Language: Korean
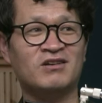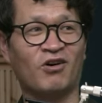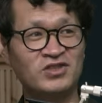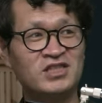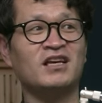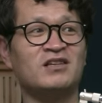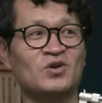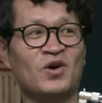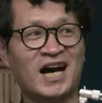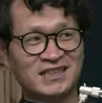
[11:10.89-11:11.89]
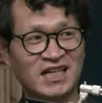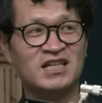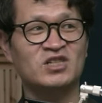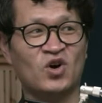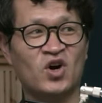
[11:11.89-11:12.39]
전쟁이죠.
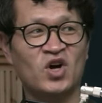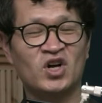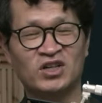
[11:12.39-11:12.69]
학살이죠. 그렇소.